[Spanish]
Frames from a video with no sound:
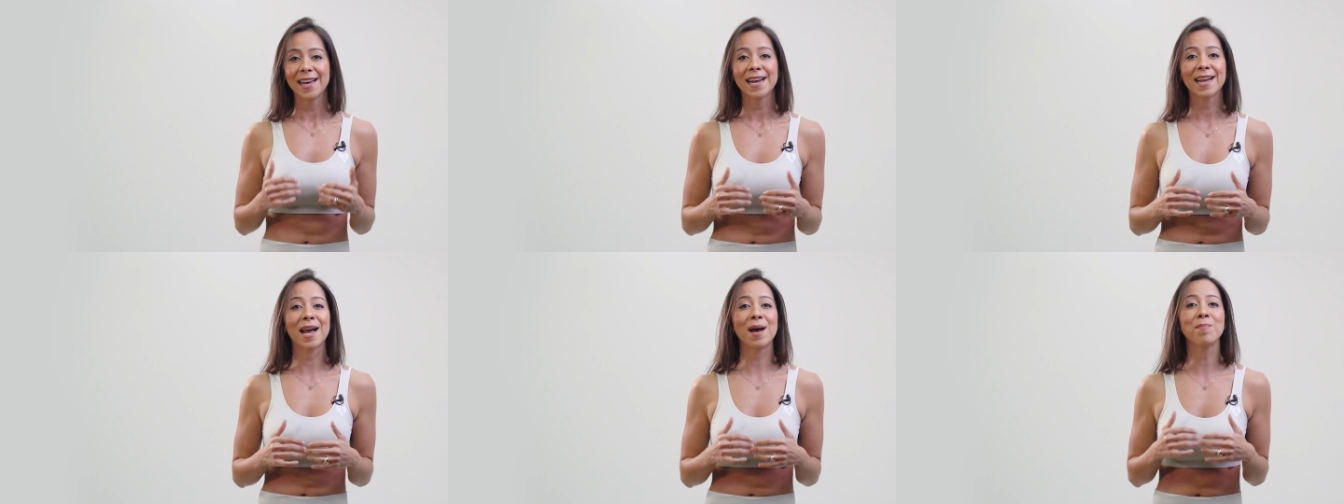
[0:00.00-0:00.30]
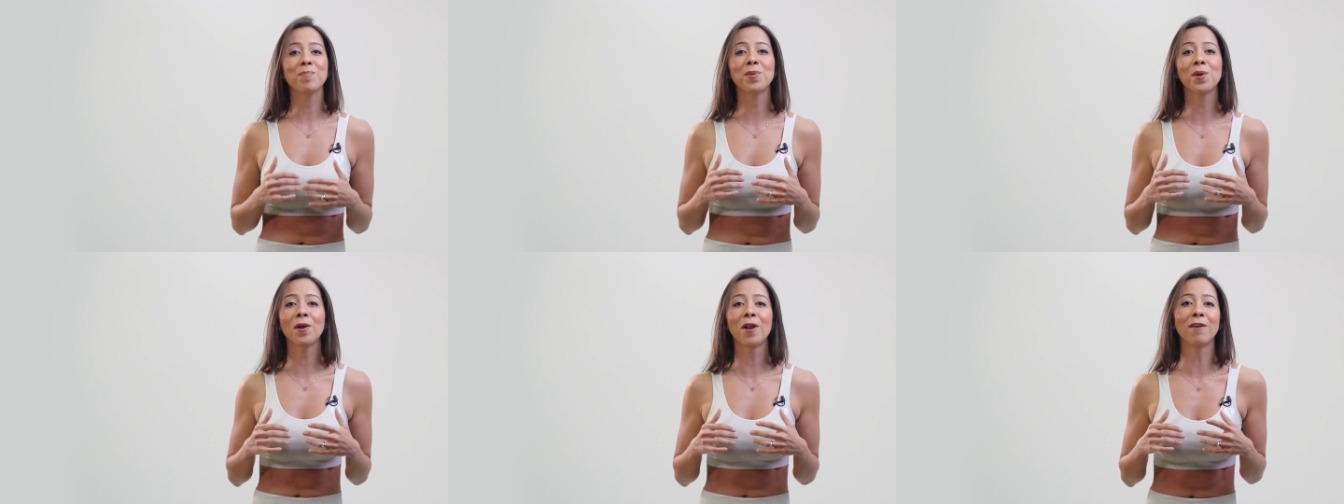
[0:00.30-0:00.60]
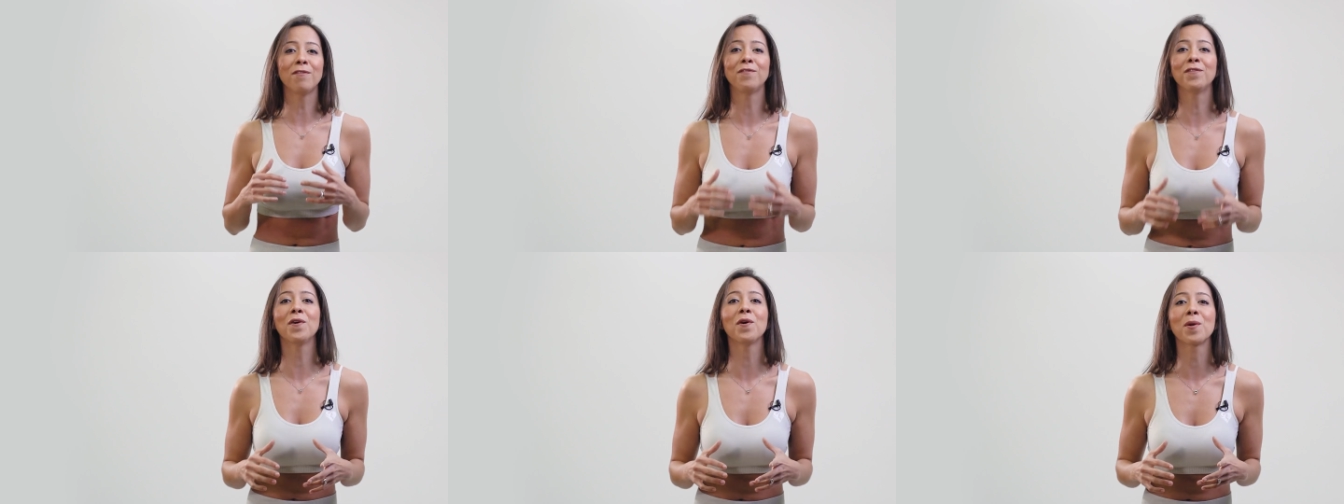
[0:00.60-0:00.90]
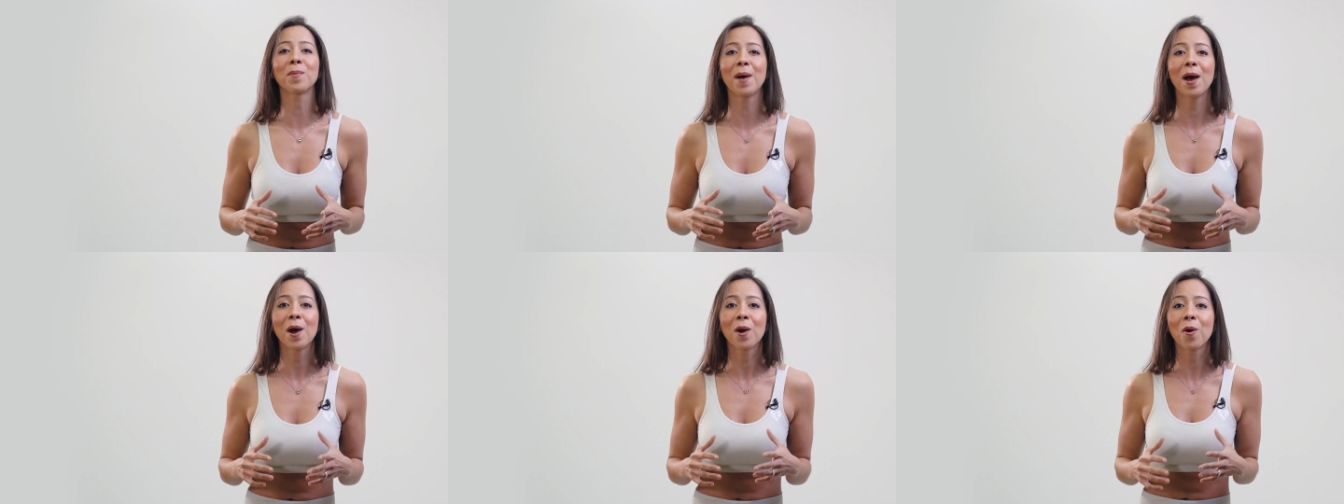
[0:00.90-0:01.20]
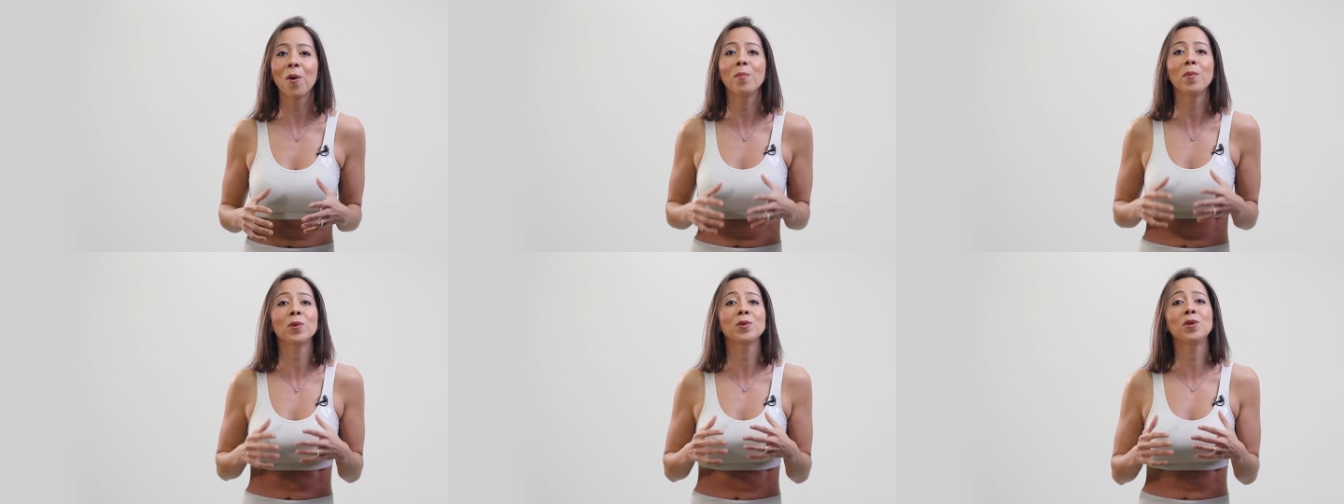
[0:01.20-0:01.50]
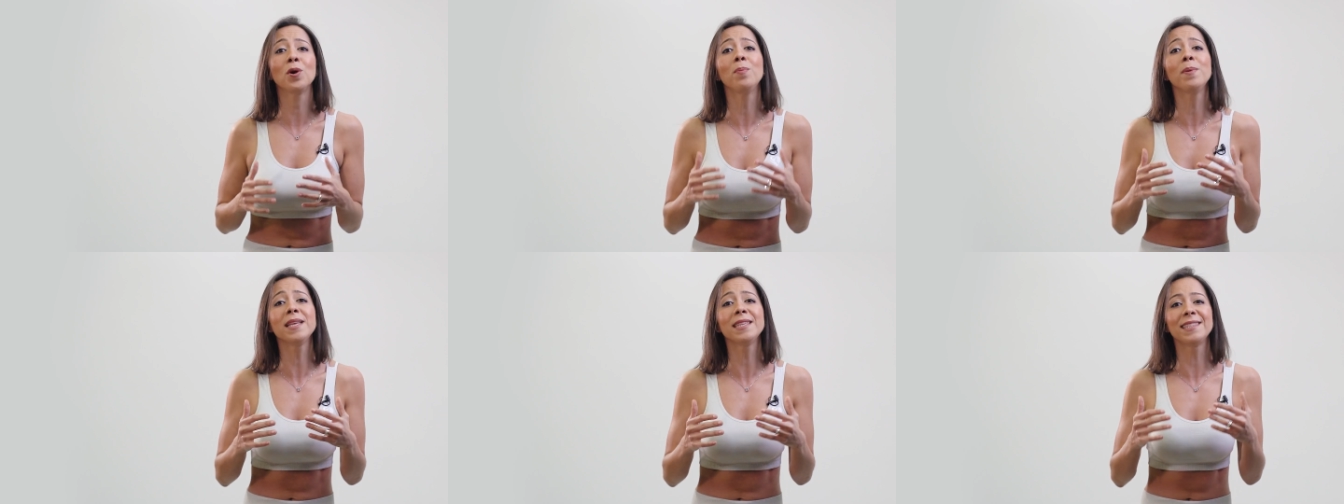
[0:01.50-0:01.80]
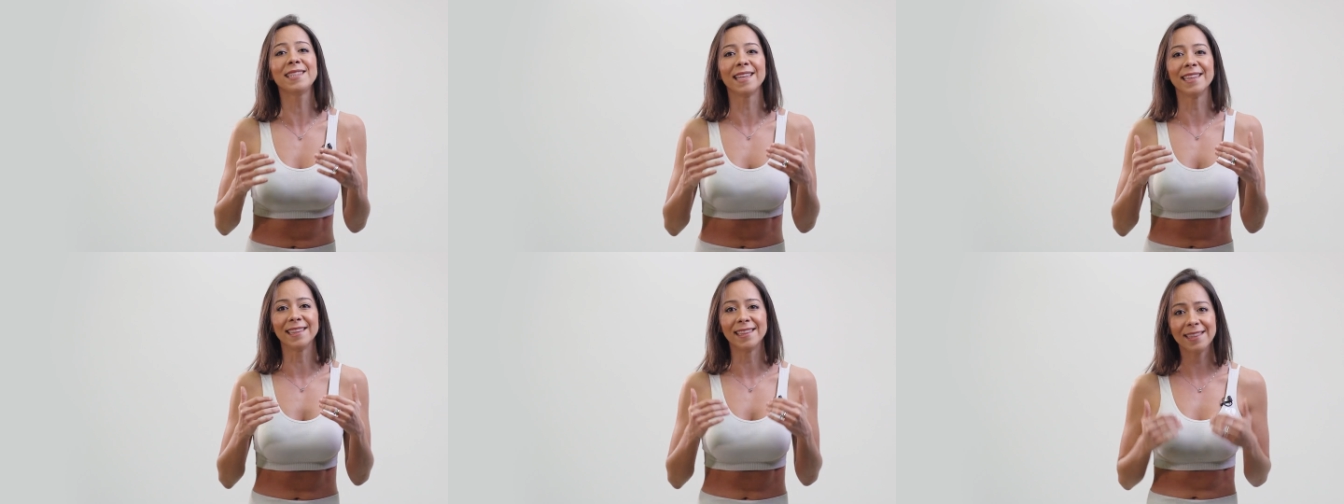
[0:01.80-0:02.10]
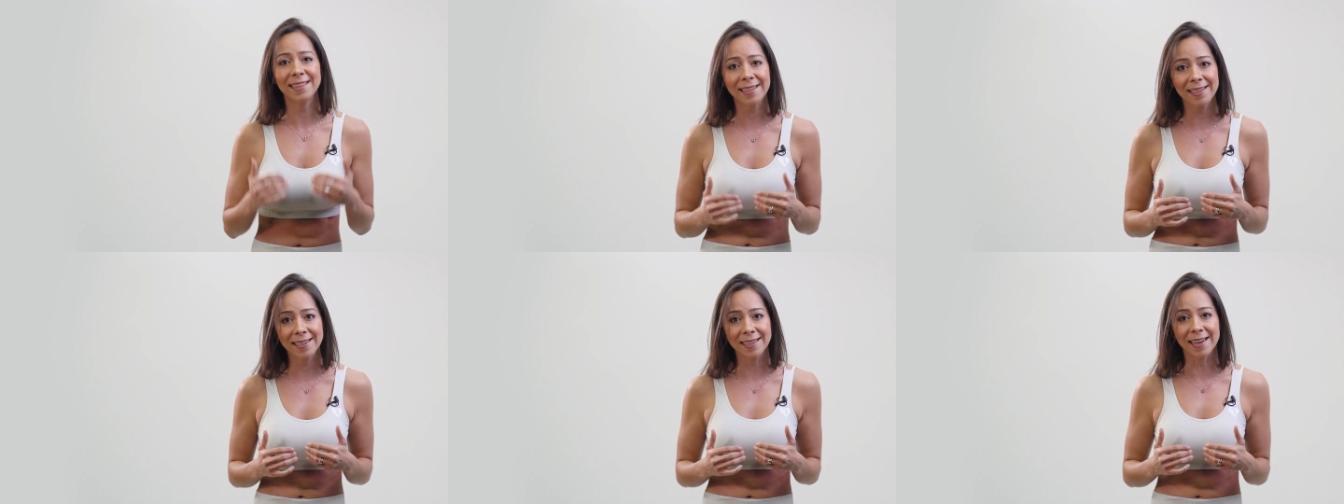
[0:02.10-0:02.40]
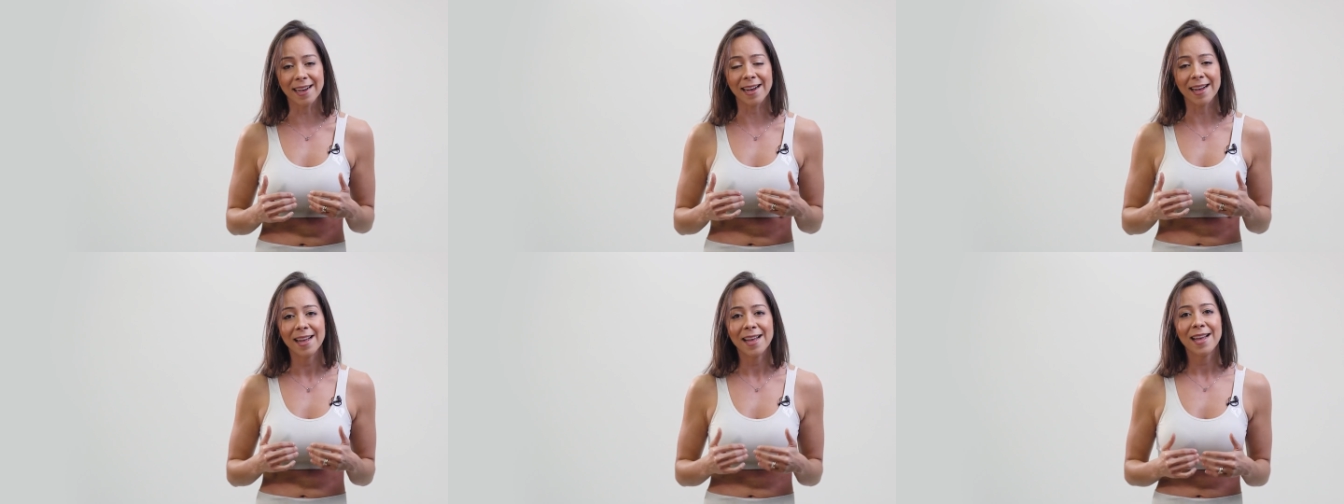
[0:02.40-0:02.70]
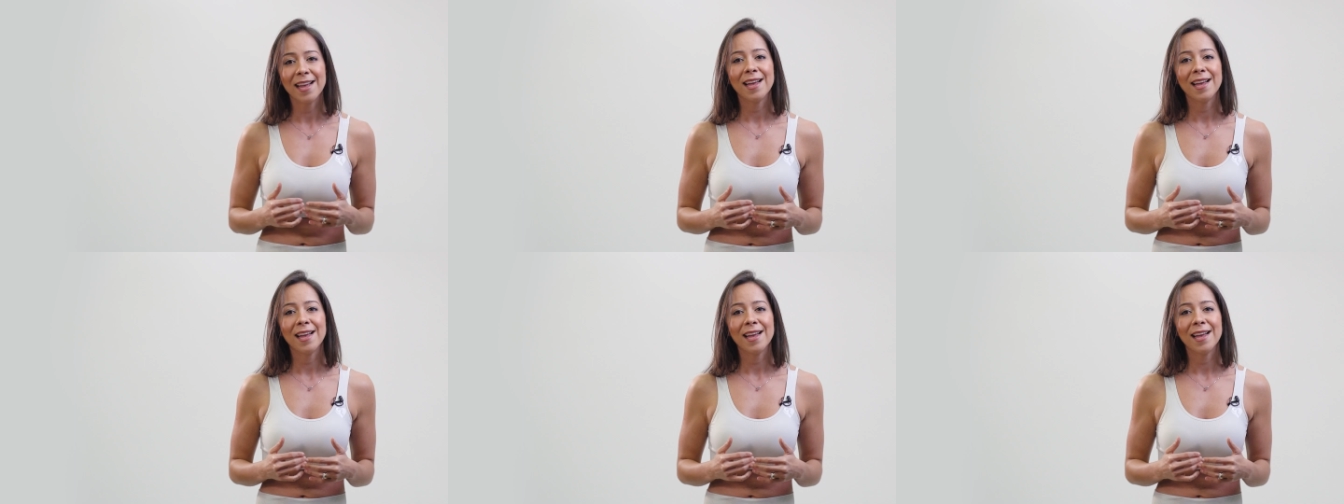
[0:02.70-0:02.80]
cambió la forma como yo me sentía.